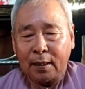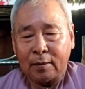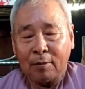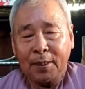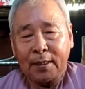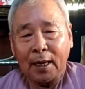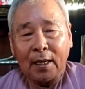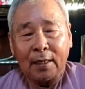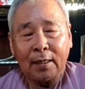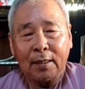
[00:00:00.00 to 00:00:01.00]
thì thôi bây
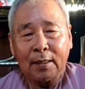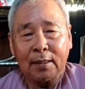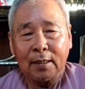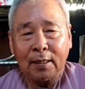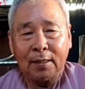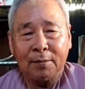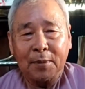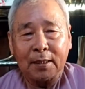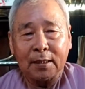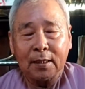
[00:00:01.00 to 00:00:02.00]
giờ đó à,
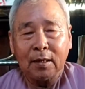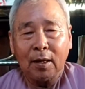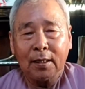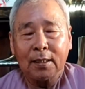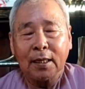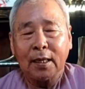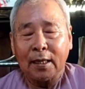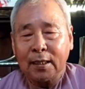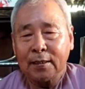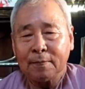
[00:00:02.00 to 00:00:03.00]
mình cứ nói như thế
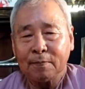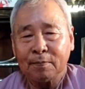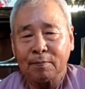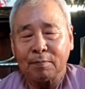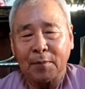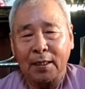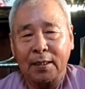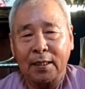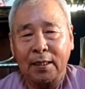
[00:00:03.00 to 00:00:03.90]
này đi mình